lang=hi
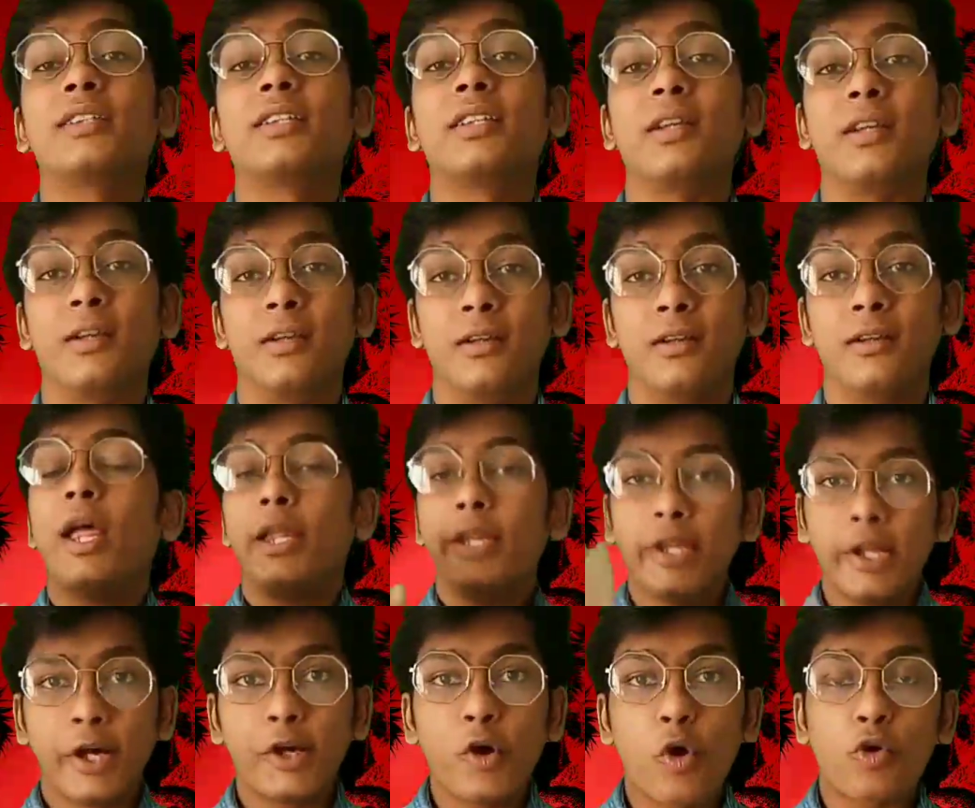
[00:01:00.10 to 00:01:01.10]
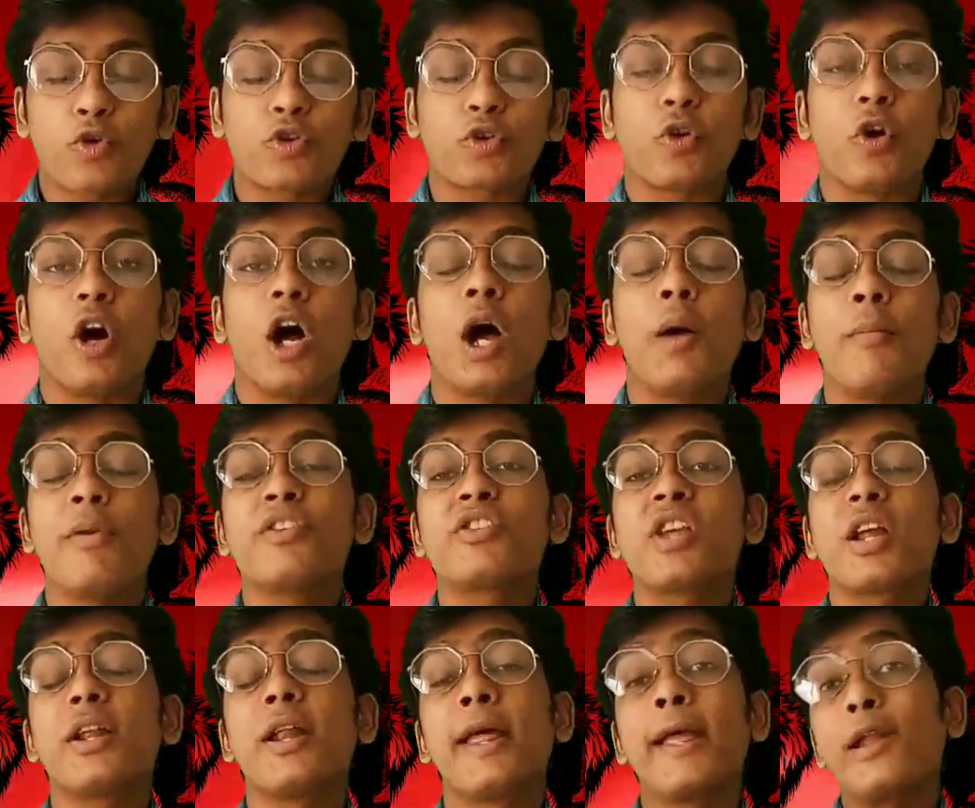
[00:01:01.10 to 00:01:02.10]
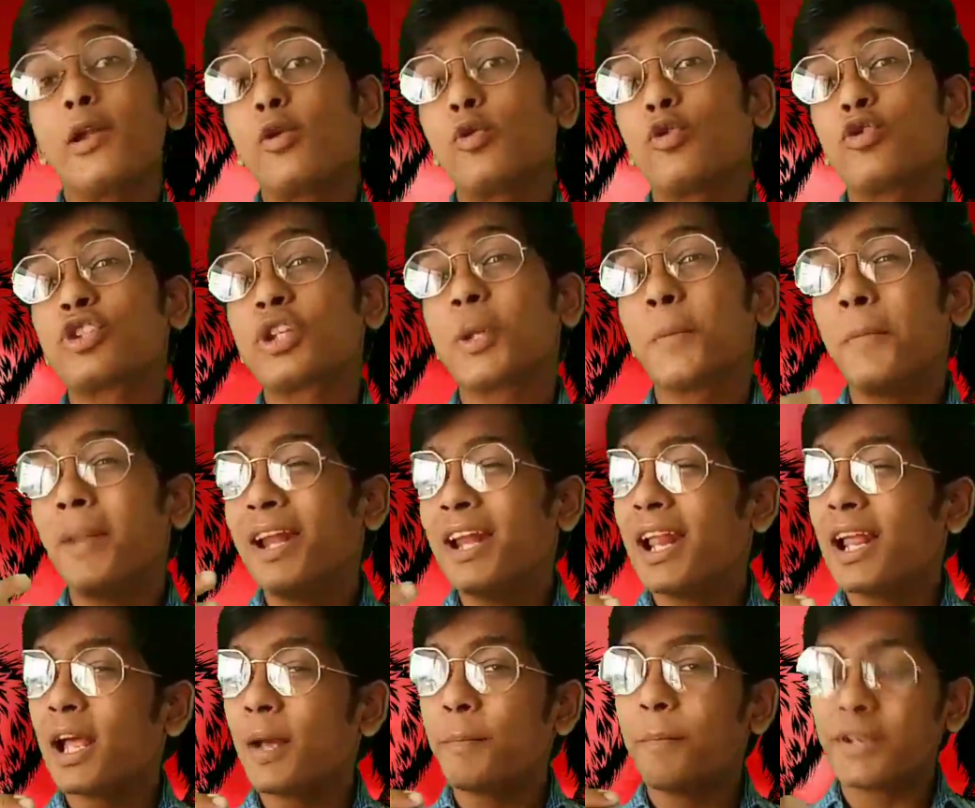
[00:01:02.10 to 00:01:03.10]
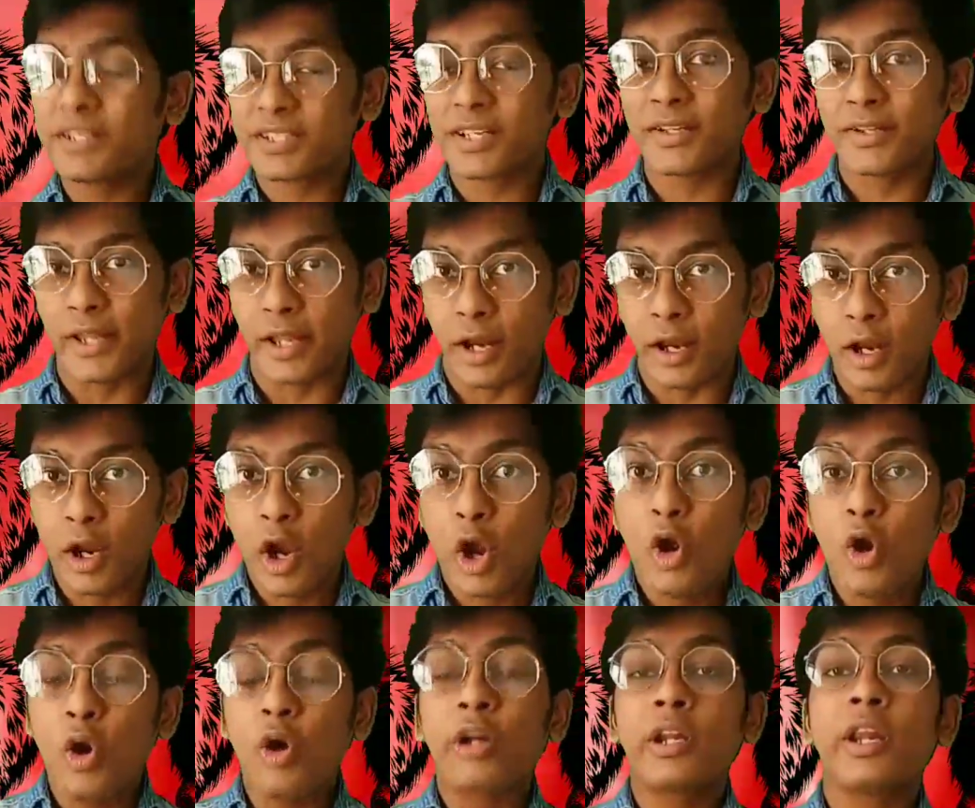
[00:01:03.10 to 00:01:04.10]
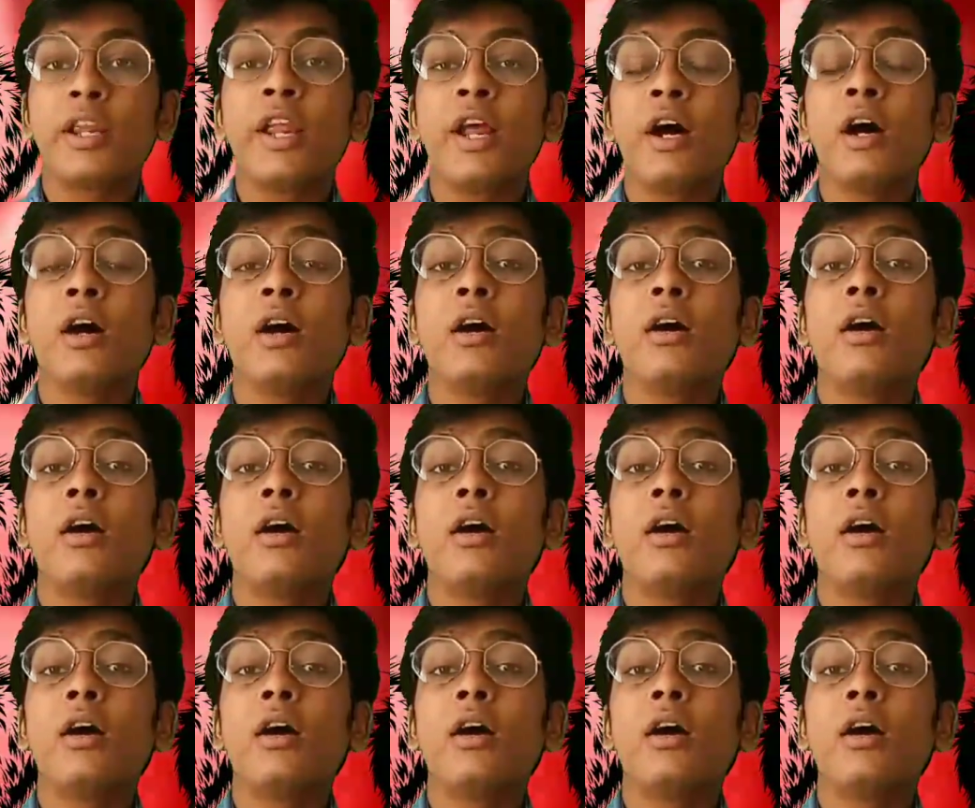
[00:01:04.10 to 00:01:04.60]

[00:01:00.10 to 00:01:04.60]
आते हैं यह डॉग्स को हमेशा नए लोगों से मिलने का पसंद है और यह